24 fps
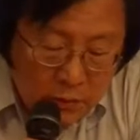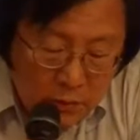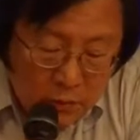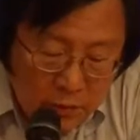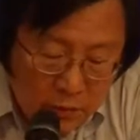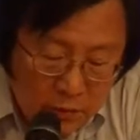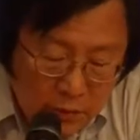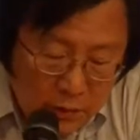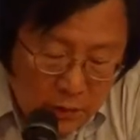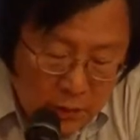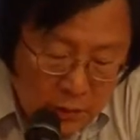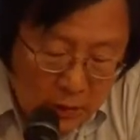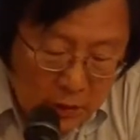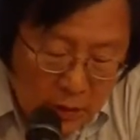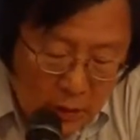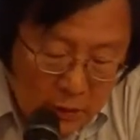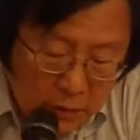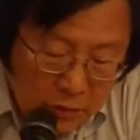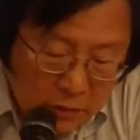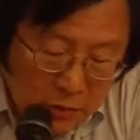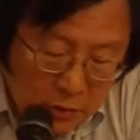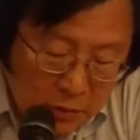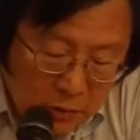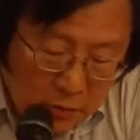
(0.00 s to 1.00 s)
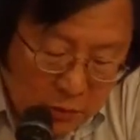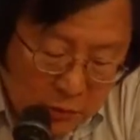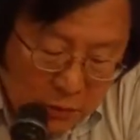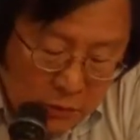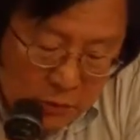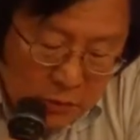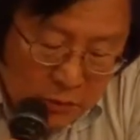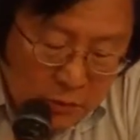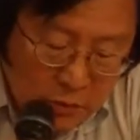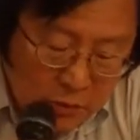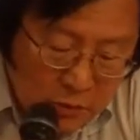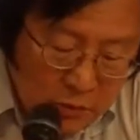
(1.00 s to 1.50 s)
我要求
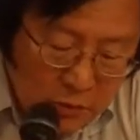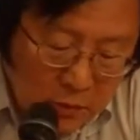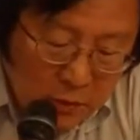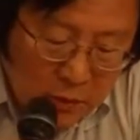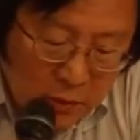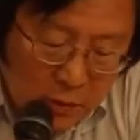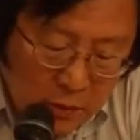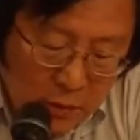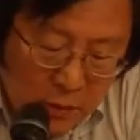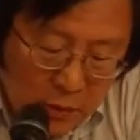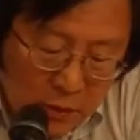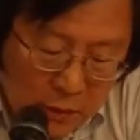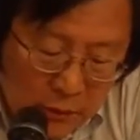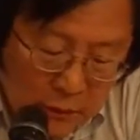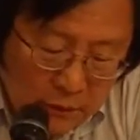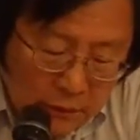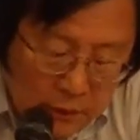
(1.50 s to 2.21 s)
就是说。